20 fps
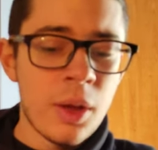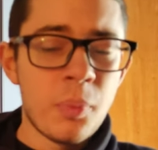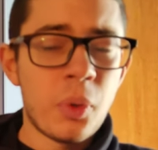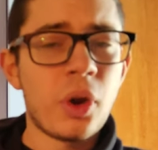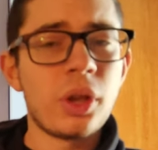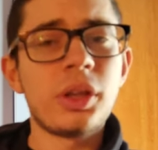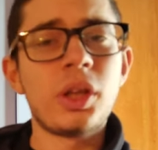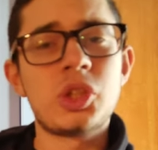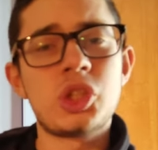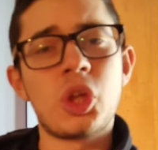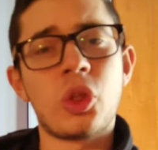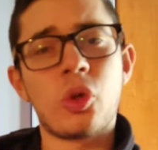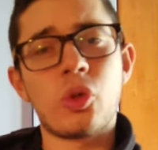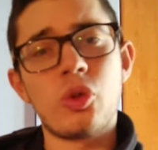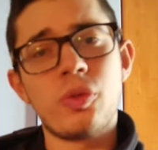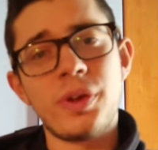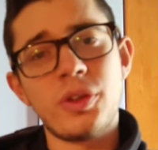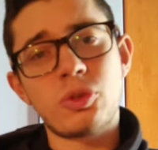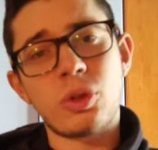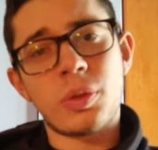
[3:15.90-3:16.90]
Però ha deciso
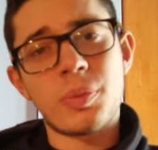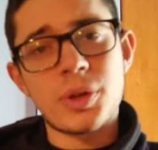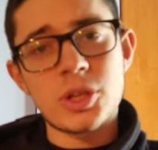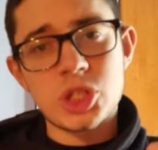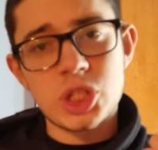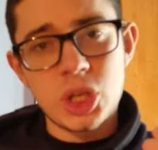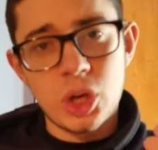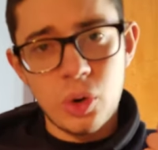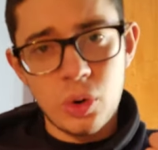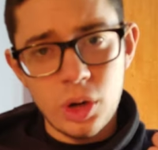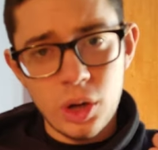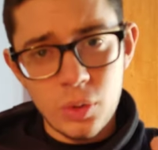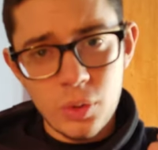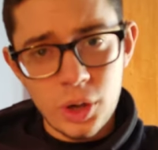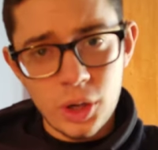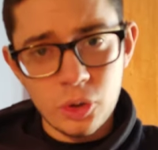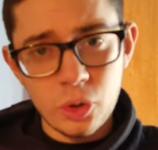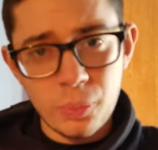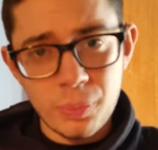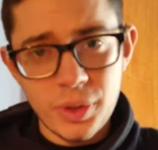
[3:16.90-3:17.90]
Juventus-Barcellona con
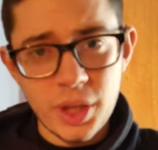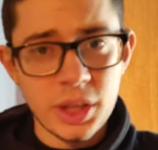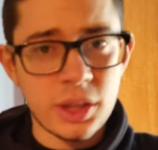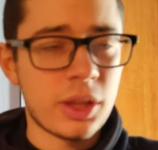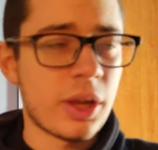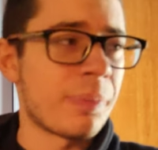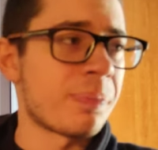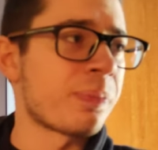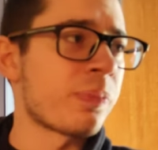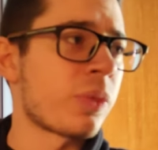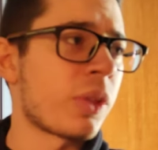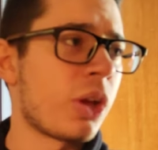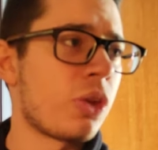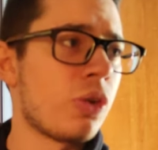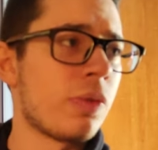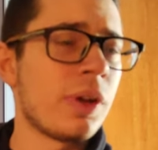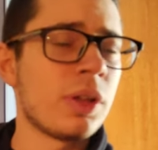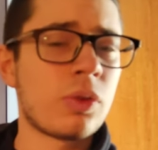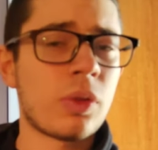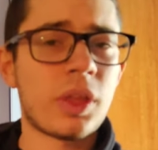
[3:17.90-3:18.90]
una doppietta.
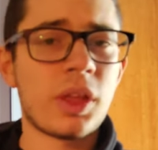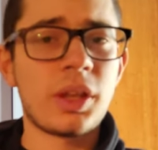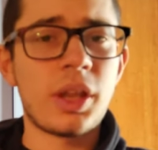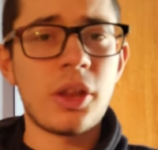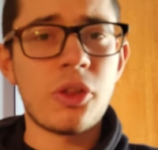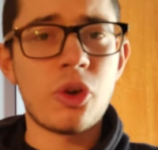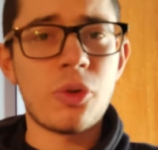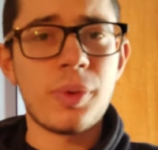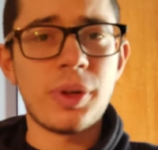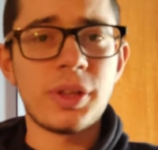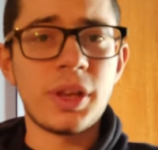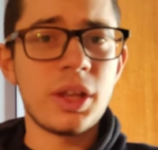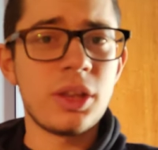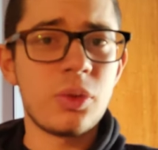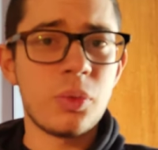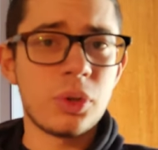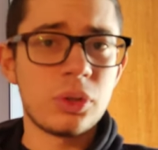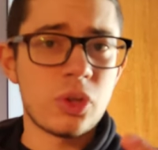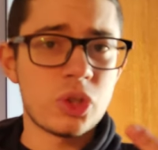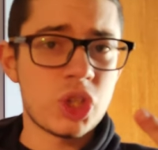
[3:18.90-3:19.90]
Juventus-Atletico
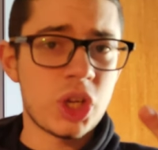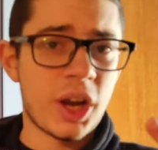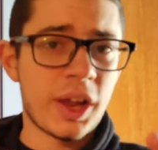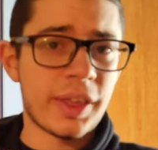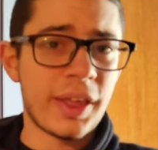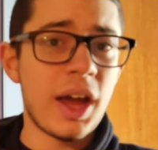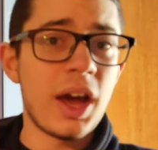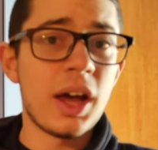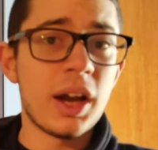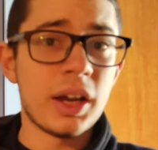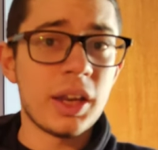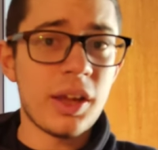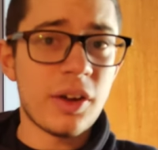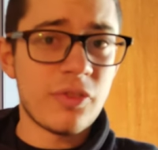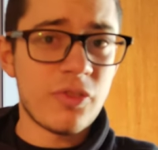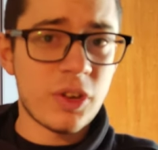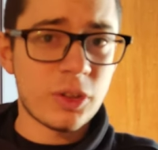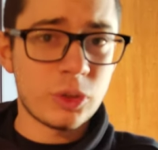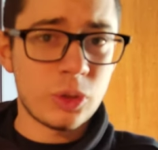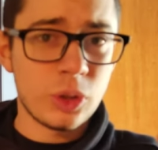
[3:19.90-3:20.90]
Madrid quando c'era Sarri
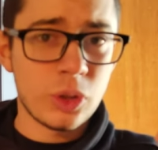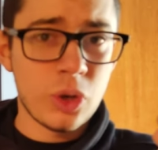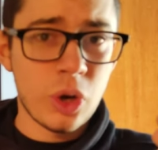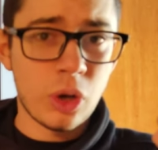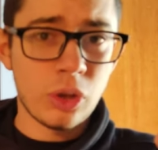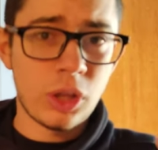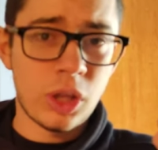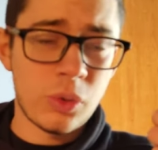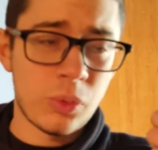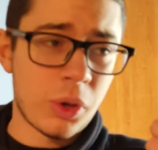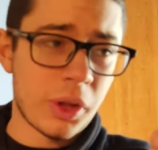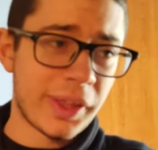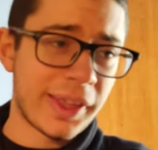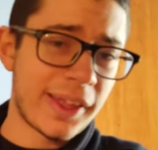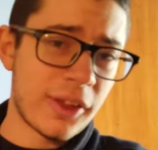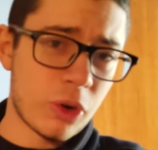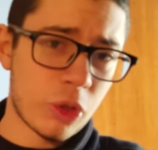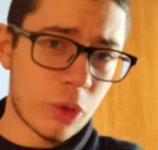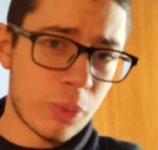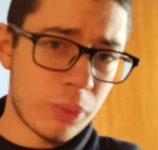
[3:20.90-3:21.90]
ha fatto il gol
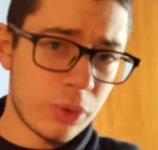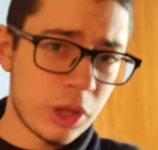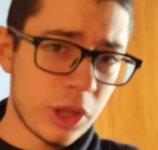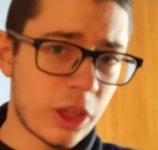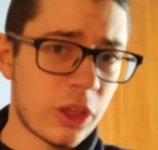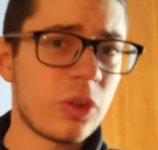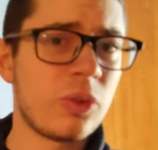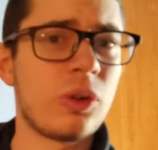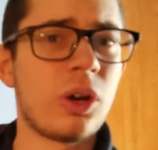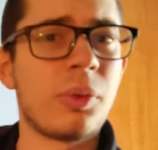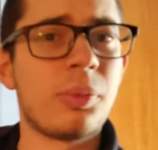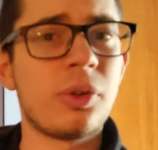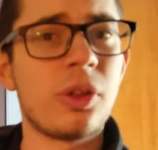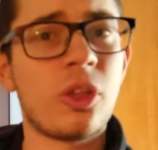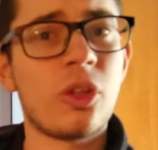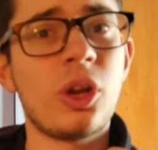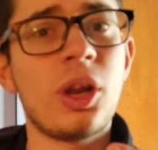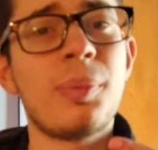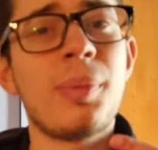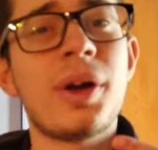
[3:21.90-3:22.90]
dell'1-0 su punizione, una
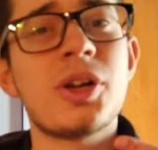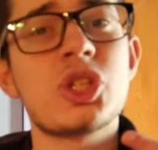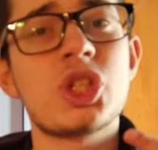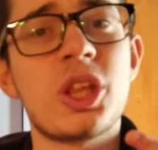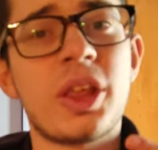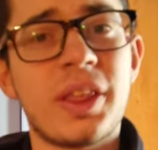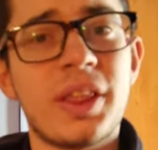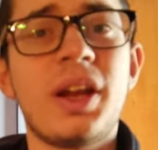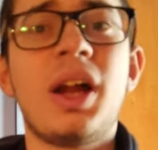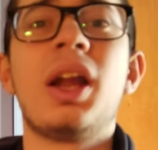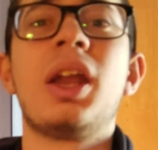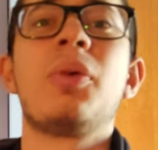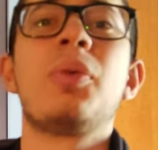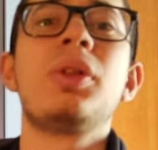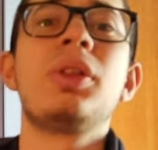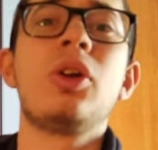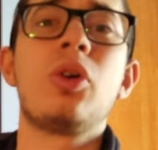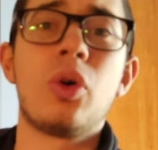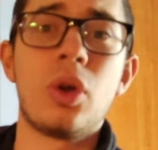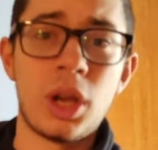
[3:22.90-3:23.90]
punizione magistrale,
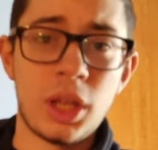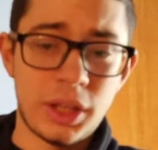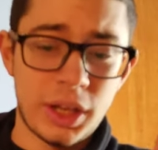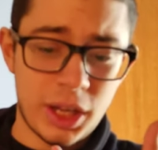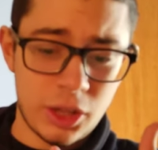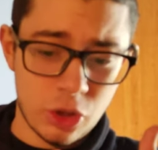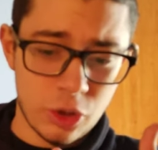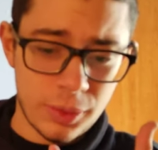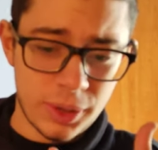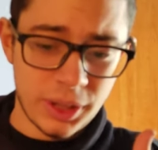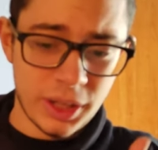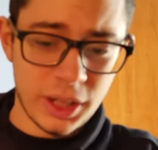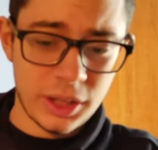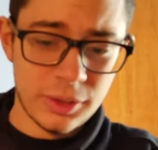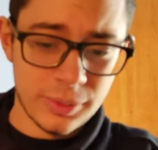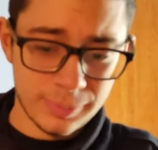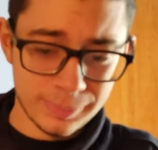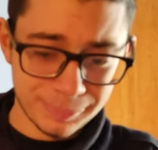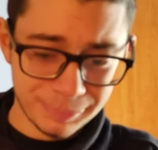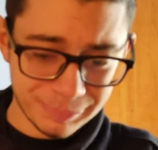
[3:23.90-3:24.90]
quindi con l'Atletico
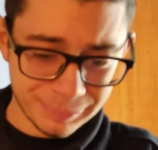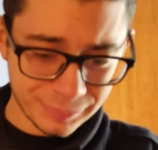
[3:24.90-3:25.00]
Madrid.